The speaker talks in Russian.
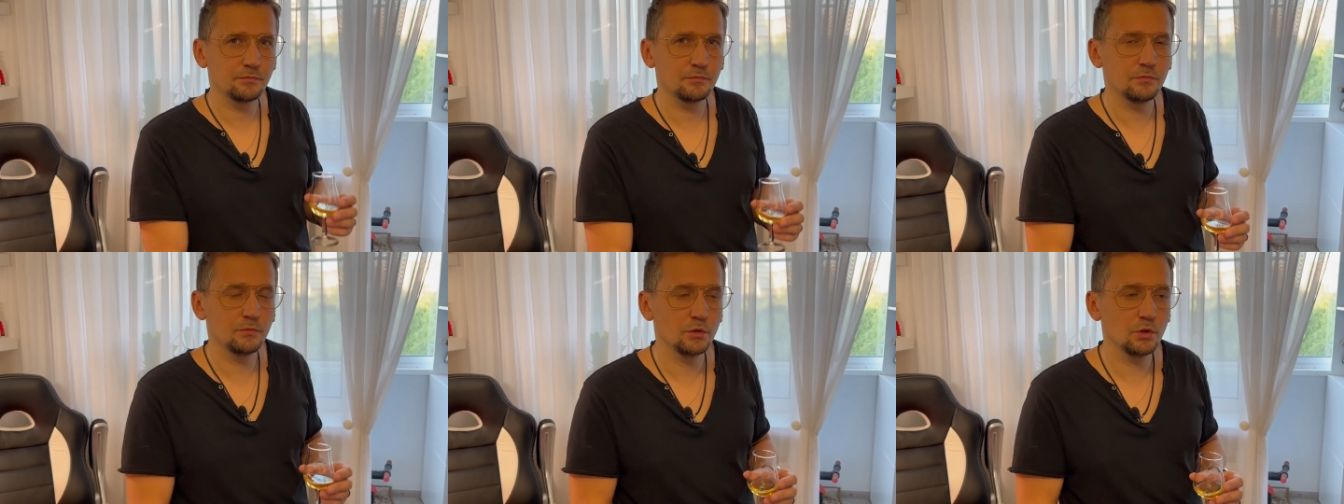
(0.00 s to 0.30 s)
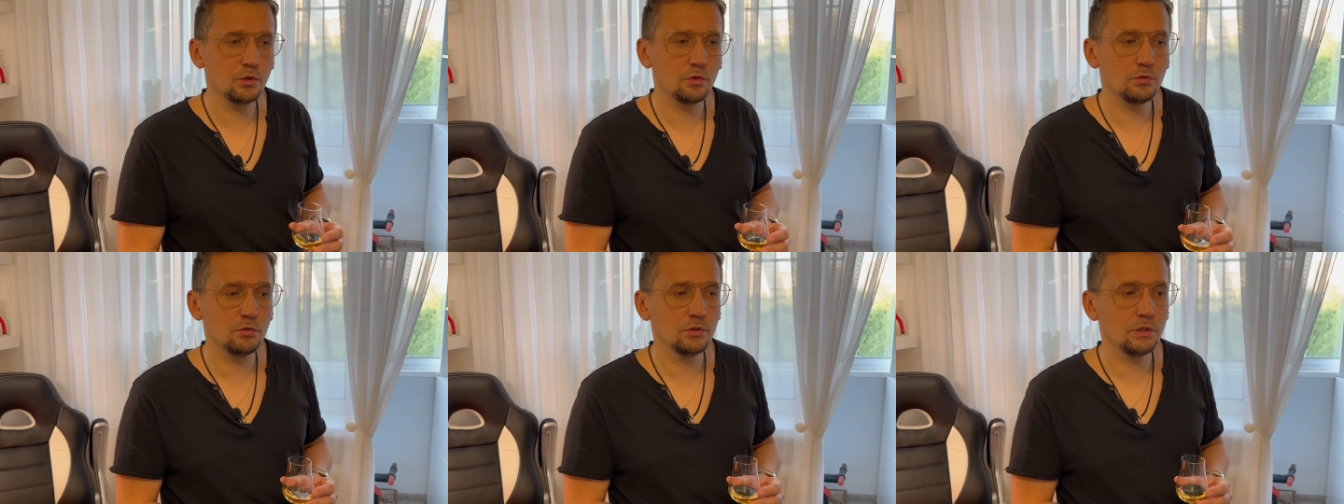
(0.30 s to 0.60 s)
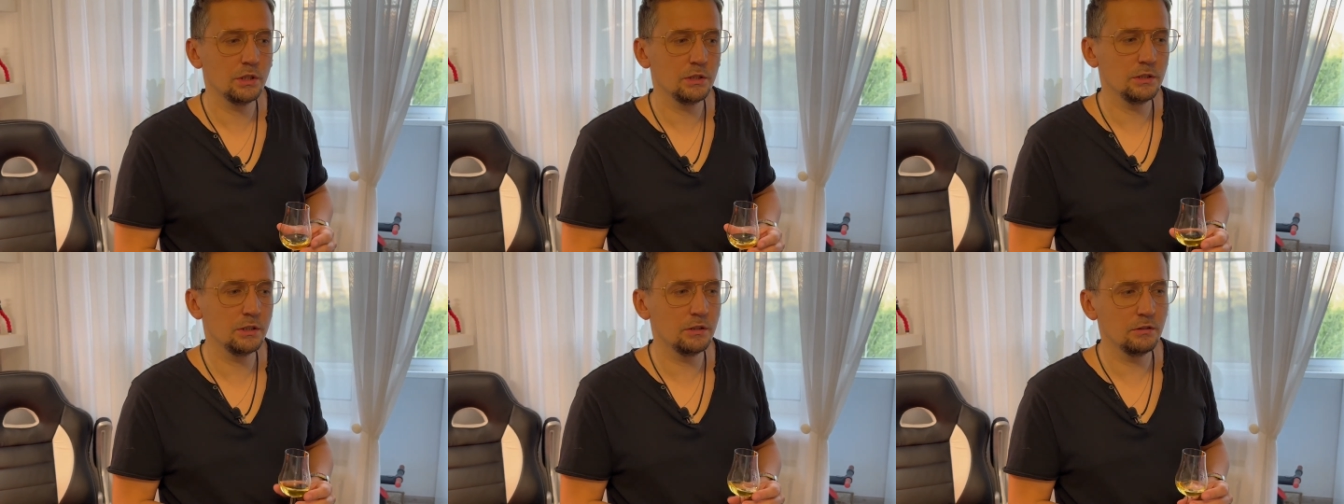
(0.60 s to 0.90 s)
Ну,
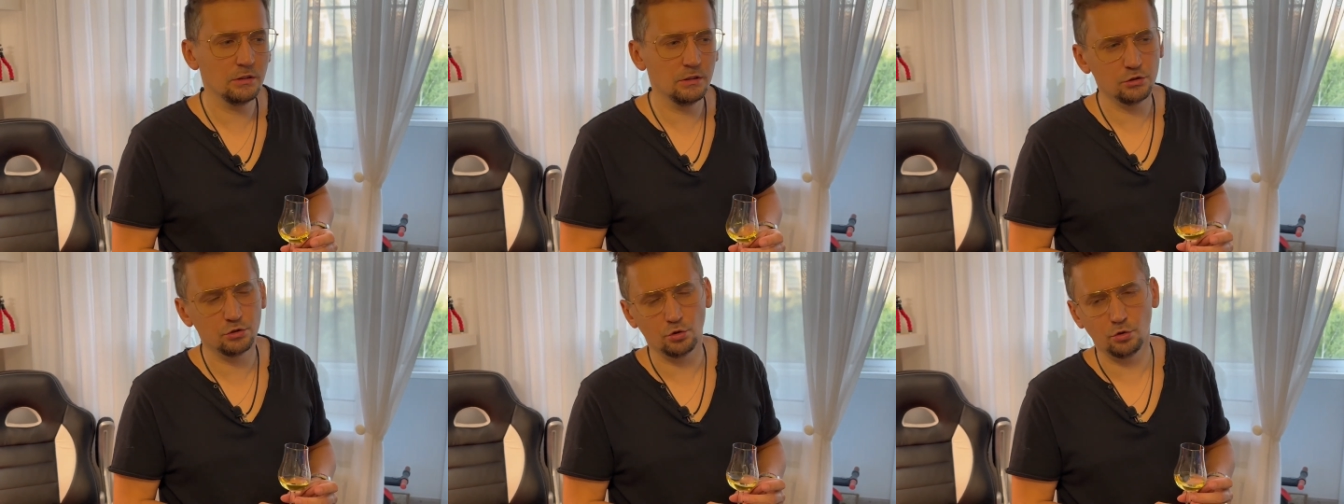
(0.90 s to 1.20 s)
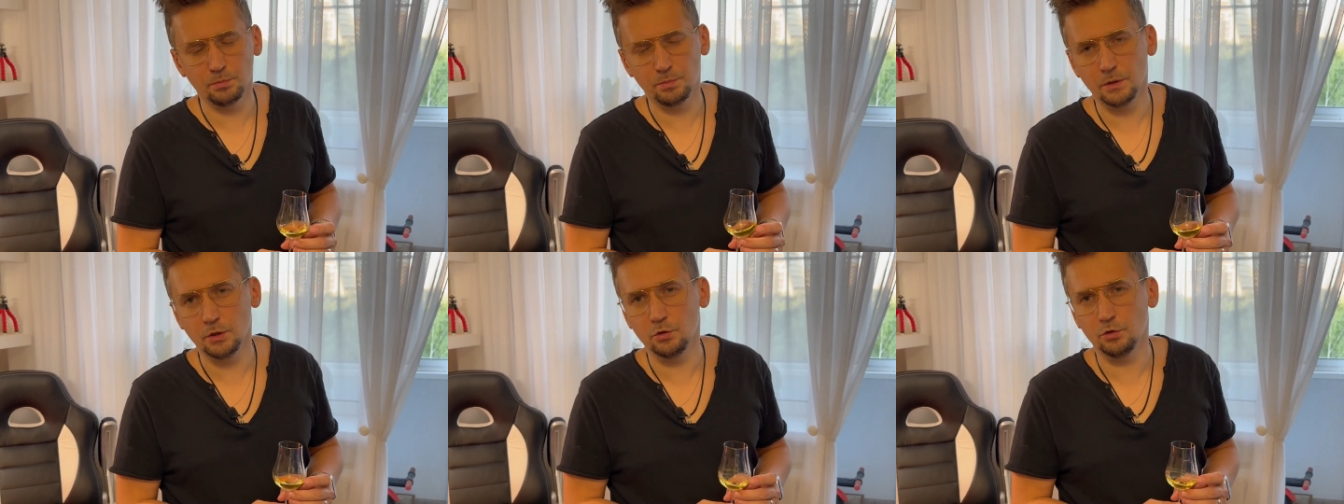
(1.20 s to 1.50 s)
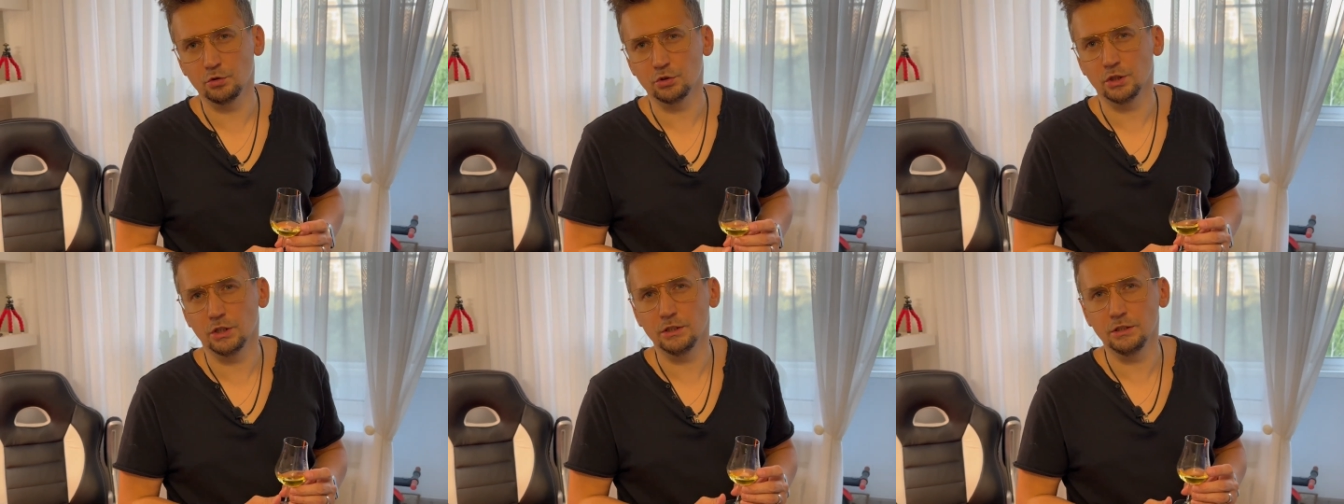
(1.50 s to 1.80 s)
я не говорю, Джемисон что он
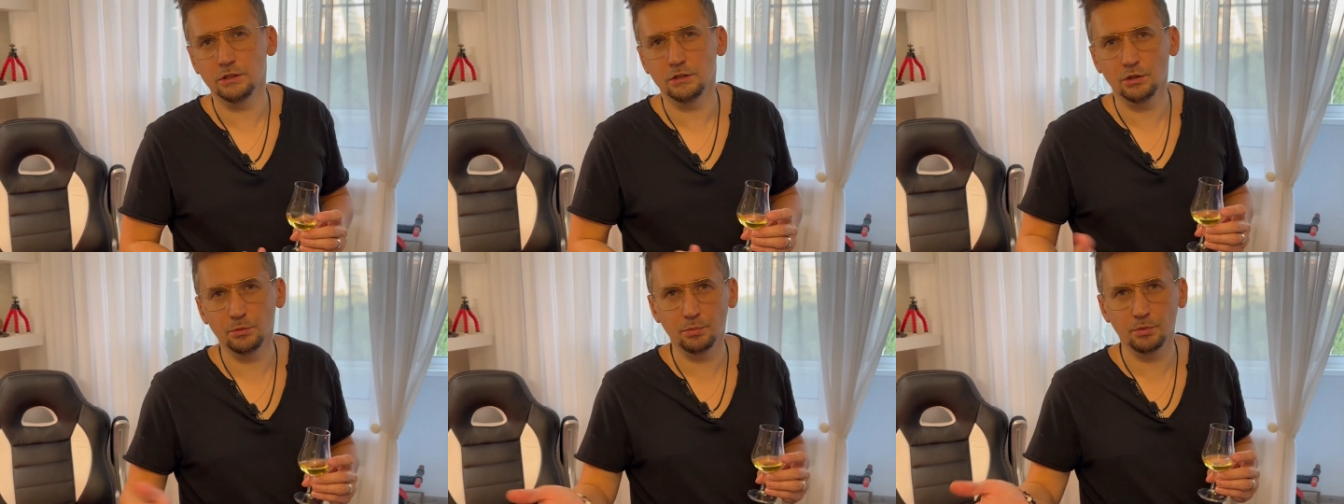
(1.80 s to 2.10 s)
похож, не они такой...